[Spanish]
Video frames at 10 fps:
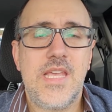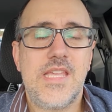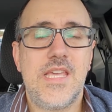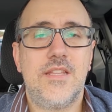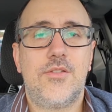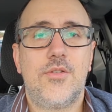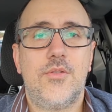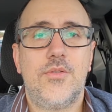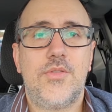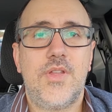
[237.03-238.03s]
Y
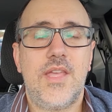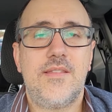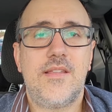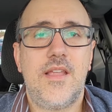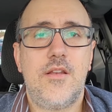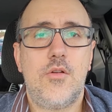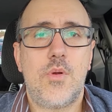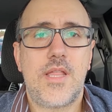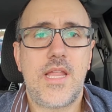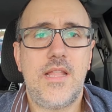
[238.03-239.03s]
entonces eh, los
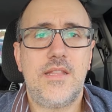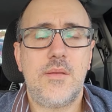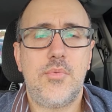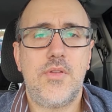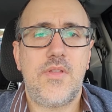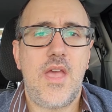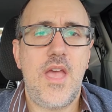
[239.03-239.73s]
guardianes del tiempo dicen,